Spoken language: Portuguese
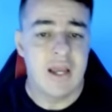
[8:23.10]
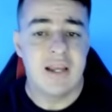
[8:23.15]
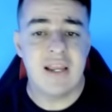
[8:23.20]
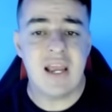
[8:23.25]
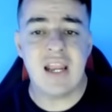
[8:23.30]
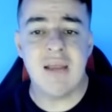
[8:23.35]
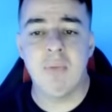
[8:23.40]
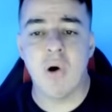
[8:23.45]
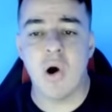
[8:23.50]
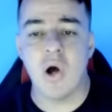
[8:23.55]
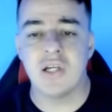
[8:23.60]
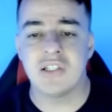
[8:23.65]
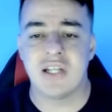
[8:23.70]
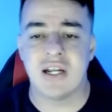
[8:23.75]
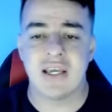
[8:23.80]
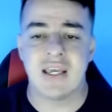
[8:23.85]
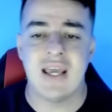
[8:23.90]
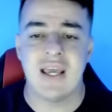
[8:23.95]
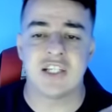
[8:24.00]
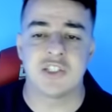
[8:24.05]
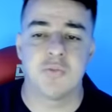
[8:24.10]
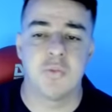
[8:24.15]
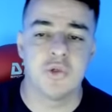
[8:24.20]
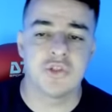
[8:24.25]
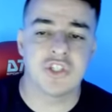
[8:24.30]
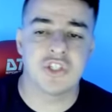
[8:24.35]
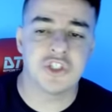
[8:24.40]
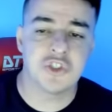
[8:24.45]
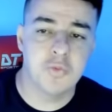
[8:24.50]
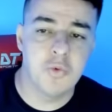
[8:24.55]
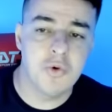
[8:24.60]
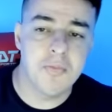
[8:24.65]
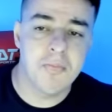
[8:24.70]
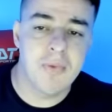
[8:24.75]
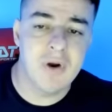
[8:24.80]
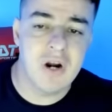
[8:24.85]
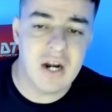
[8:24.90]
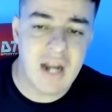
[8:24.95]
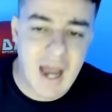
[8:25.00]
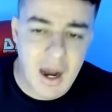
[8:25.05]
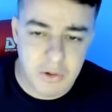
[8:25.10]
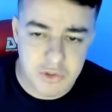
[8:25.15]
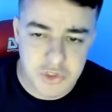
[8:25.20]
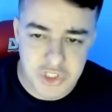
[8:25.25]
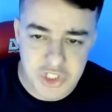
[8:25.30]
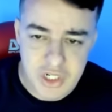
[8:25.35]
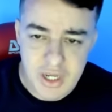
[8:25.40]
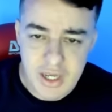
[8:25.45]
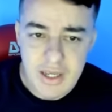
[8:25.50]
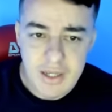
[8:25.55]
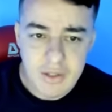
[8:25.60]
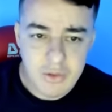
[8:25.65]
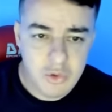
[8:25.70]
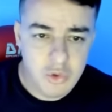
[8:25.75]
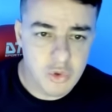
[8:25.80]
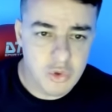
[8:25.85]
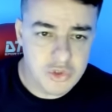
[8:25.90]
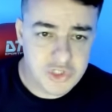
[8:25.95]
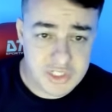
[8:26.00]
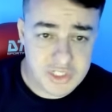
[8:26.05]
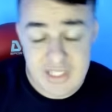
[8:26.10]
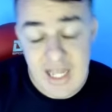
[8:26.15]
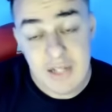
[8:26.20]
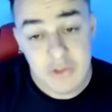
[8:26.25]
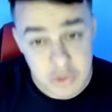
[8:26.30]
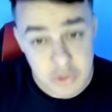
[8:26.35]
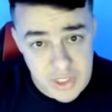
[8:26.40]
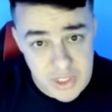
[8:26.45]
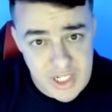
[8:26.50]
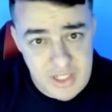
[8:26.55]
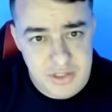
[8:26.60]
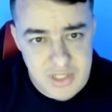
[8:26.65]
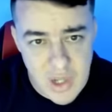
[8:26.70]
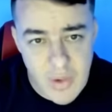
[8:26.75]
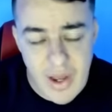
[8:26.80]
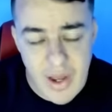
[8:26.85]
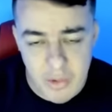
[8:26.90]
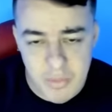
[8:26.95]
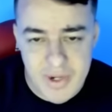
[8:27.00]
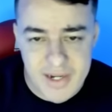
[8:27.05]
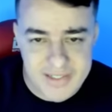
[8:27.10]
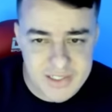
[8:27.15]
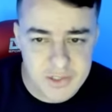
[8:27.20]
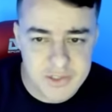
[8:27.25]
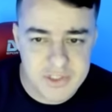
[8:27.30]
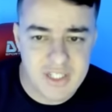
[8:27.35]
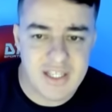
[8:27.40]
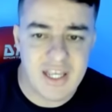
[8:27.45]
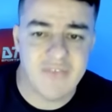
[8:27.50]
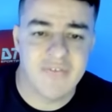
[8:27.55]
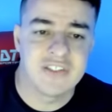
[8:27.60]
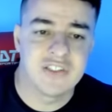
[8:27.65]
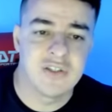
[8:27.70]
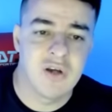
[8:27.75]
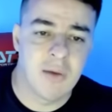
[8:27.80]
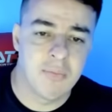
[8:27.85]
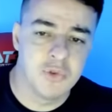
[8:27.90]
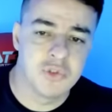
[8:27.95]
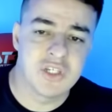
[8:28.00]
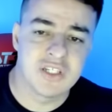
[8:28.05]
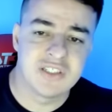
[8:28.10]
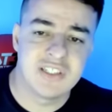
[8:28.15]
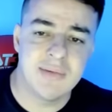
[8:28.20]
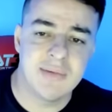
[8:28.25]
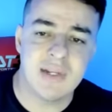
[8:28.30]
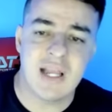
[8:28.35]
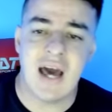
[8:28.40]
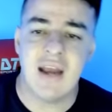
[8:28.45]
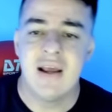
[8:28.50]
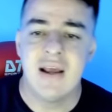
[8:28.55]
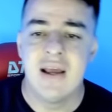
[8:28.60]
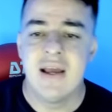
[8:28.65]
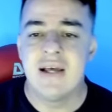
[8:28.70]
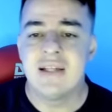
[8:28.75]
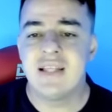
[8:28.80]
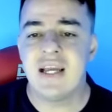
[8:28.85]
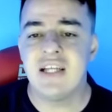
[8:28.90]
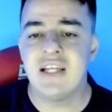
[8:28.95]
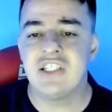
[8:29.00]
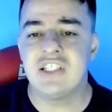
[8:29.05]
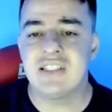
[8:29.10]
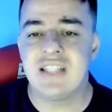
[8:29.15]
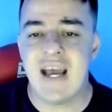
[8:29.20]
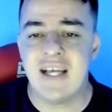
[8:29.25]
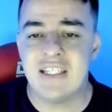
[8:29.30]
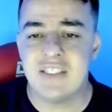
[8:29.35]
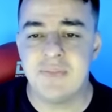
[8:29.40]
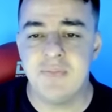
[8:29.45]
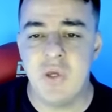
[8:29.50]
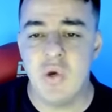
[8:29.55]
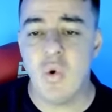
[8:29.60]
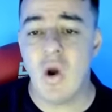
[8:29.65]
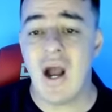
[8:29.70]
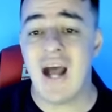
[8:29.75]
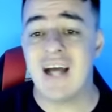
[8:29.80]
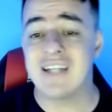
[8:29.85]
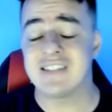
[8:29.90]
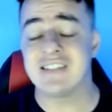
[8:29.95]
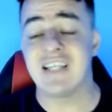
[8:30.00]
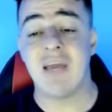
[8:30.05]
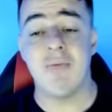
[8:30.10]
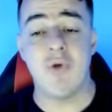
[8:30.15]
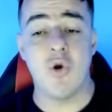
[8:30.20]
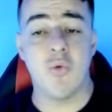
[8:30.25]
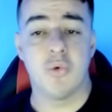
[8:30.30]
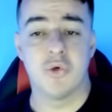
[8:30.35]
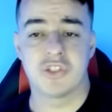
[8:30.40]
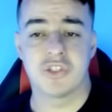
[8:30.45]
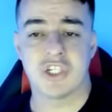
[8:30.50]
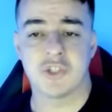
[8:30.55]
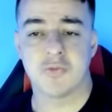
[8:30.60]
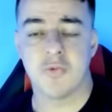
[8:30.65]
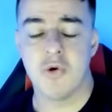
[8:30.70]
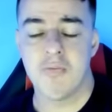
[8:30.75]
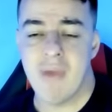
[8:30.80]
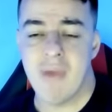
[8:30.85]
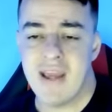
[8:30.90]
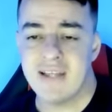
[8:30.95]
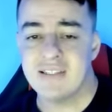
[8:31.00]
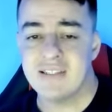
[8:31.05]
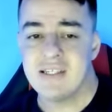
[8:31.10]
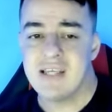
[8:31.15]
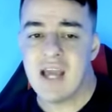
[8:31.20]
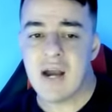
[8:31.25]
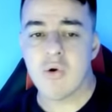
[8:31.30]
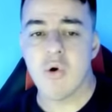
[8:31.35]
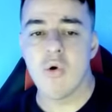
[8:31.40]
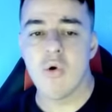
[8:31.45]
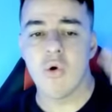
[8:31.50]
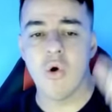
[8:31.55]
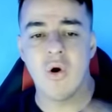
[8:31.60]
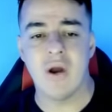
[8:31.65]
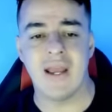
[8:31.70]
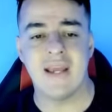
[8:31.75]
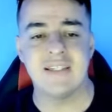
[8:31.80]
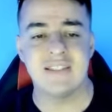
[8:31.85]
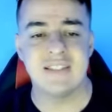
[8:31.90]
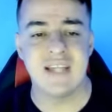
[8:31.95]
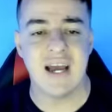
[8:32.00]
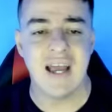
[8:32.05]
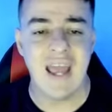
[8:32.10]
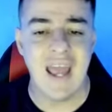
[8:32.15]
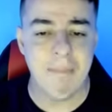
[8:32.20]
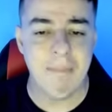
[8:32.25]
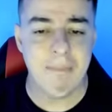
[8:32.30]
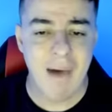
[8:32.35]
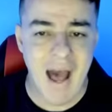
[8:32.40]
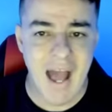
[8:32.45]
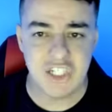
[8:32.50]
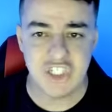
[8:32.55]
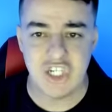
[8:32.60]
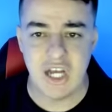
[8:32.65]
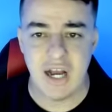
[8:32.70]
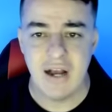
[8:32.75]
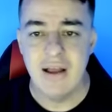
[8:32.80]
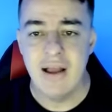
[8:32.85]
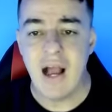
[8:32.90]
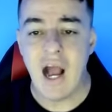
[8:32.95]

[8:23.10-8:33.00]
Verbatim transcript: E ele mostra que as buscas por burnout nos Estados Unidos, não é no Brasil, você tem que fazer uma busca similar, tem de 10 mil a 100 mil buscas por mês e a concorrência é baixa.